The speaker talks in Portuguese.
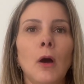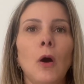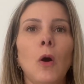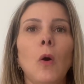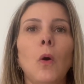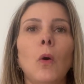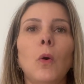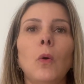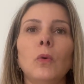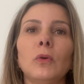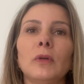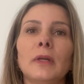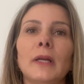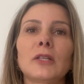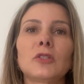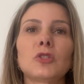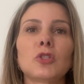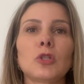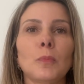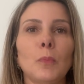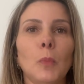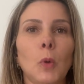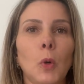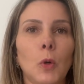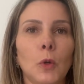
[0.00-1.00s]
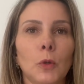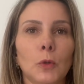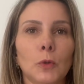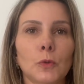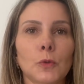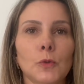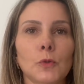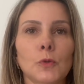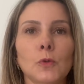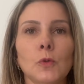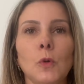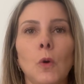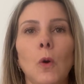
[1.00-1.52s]
ou
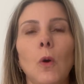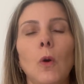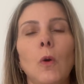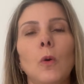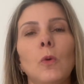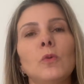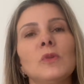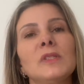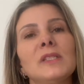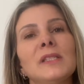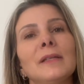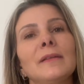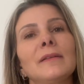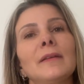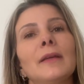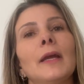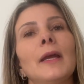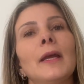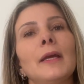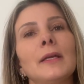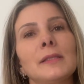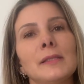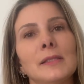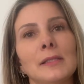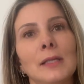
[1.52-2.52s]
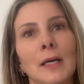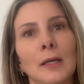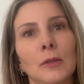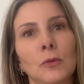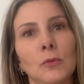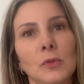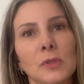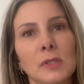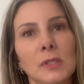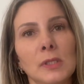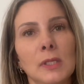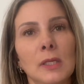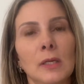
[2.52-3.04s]
natimortos, ou os entregues à
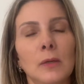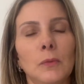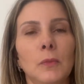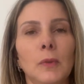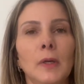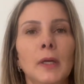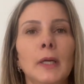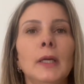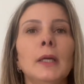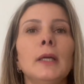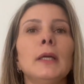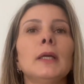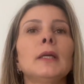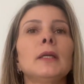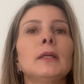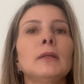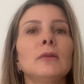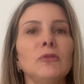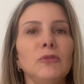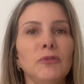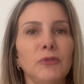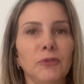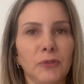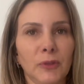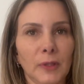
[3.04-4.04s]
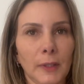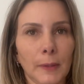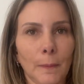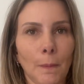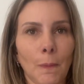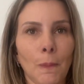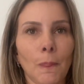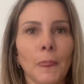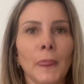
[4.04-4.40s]
adoção, enfim.